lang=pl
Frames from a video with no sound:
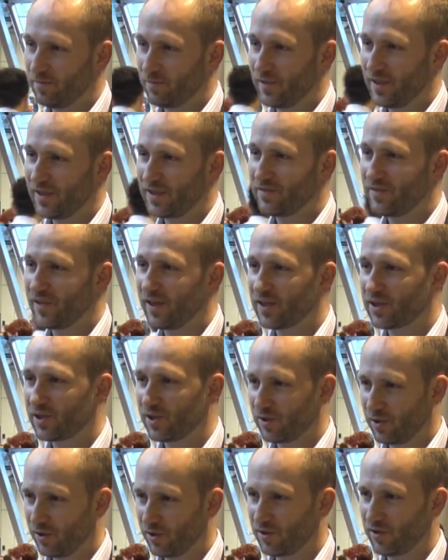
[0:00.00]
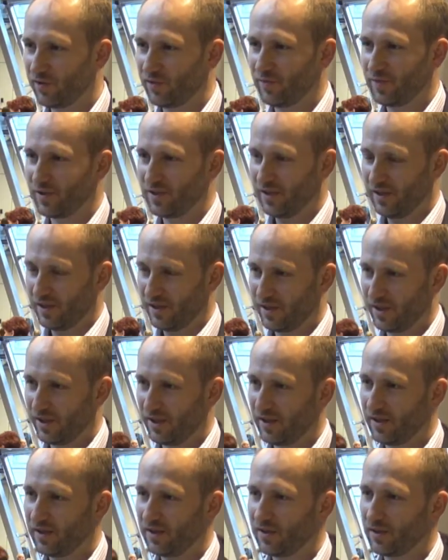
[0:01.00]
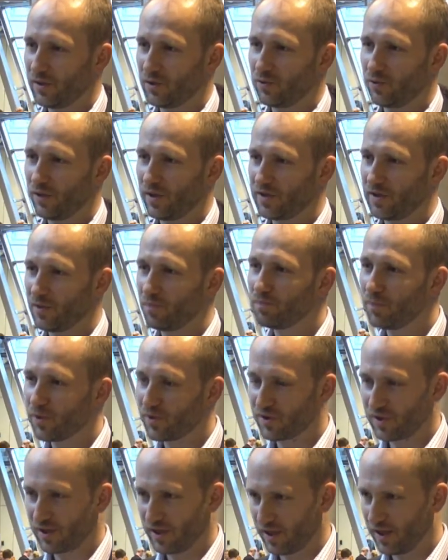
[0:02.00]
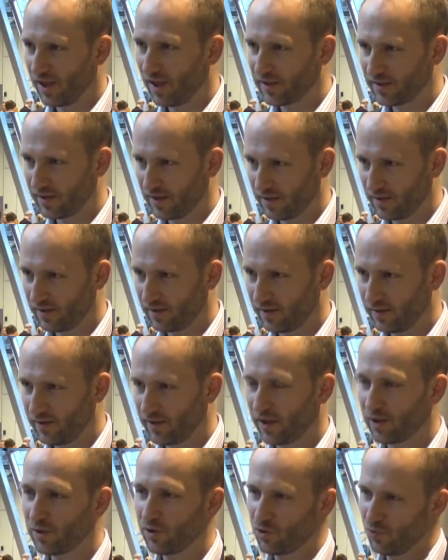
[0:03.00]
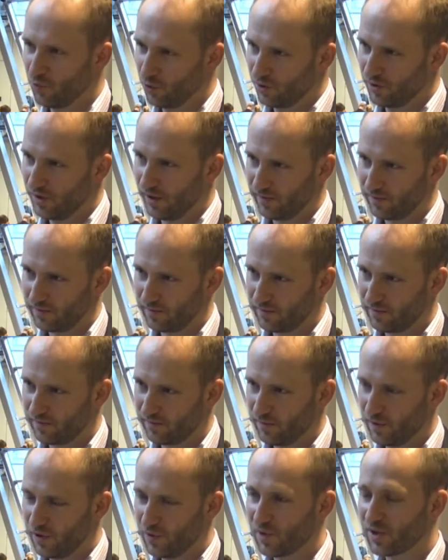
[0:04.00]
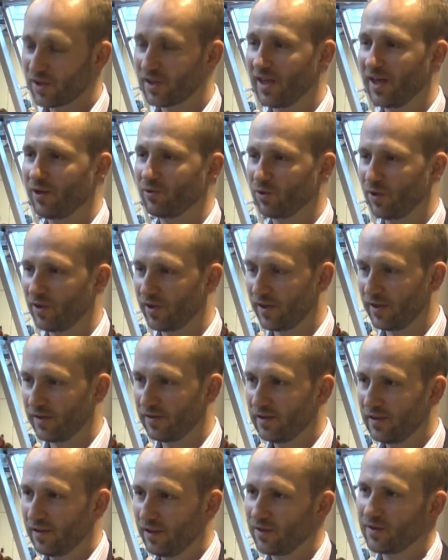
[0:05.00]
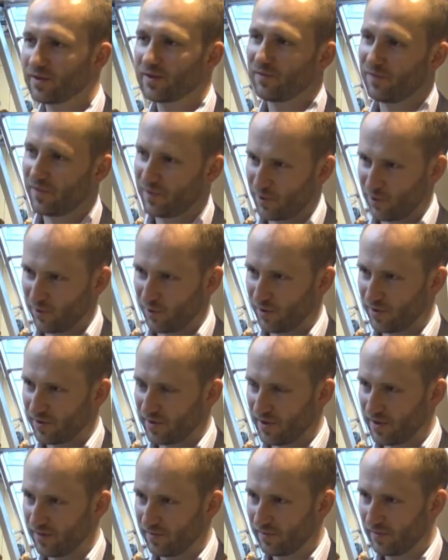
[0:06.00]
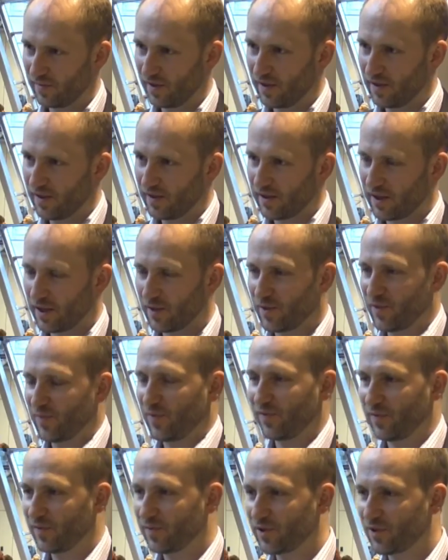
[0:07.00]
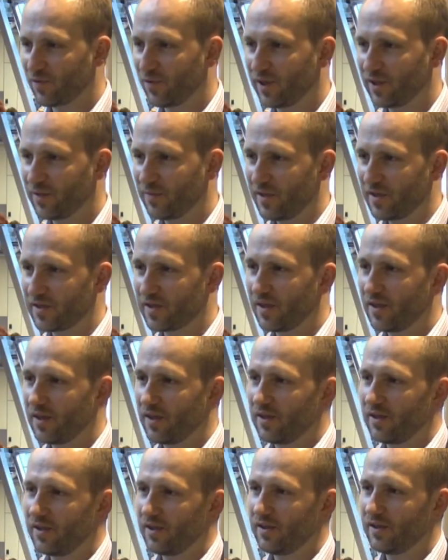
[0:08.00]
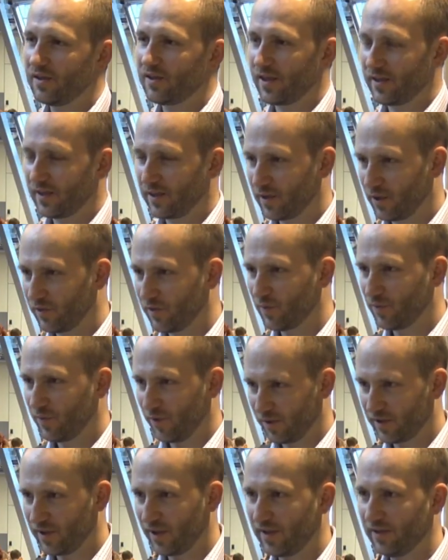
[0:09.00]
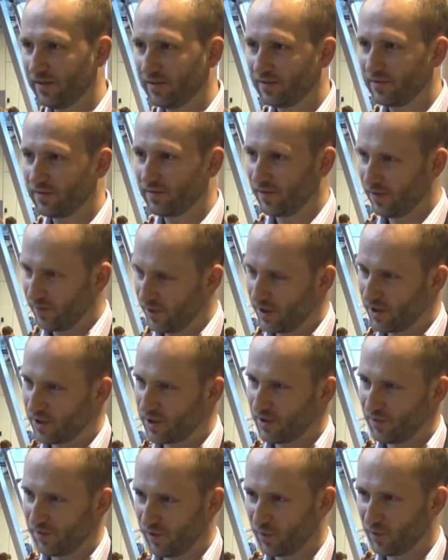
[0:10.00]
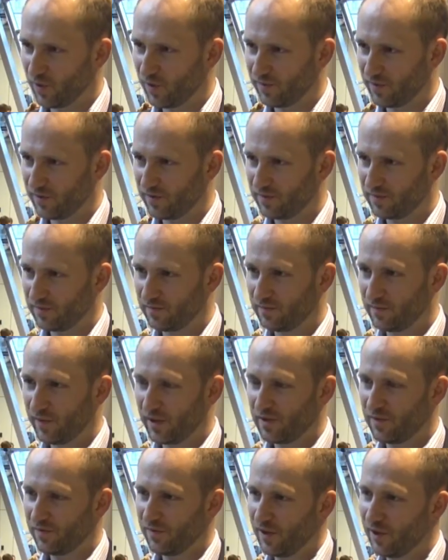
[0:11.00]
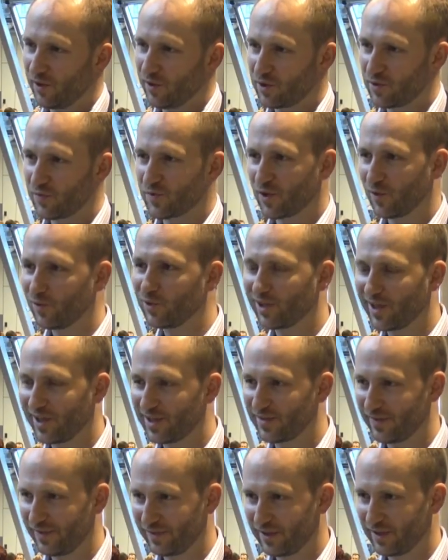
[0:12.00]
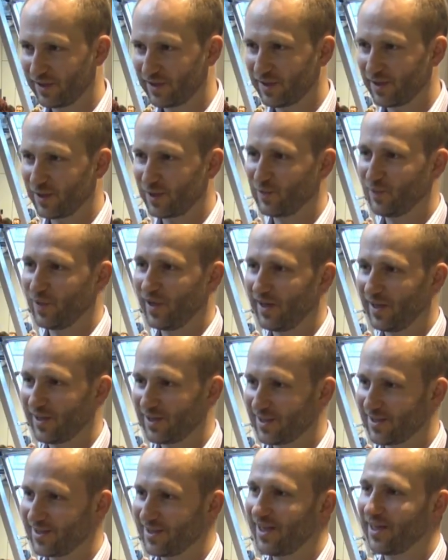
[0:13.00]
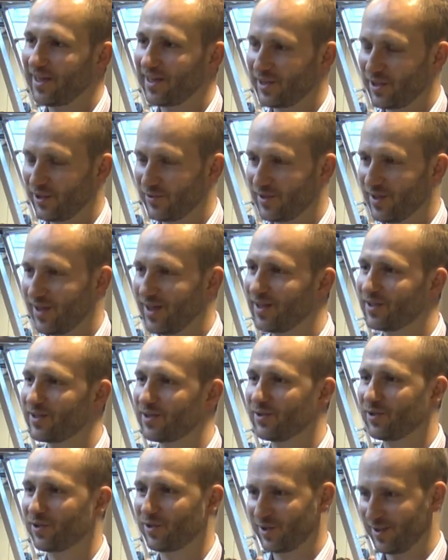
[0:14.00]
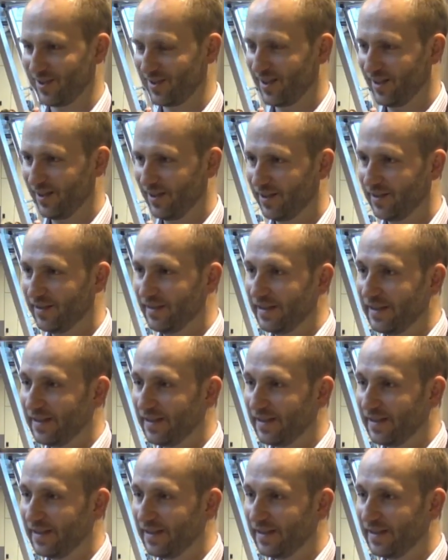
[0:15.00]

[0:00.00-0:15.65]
Jest wiele czynności w biznesie, które są postrzegane jako żmudne. Być może dla autora one są fascynujące. Takim typowym przykładem jest intranetowy portal wewnętrzny, firmowy. Bardzo wiele osób z komunikacji wewnętrznej spala się, stara się zachęcić do korzystania,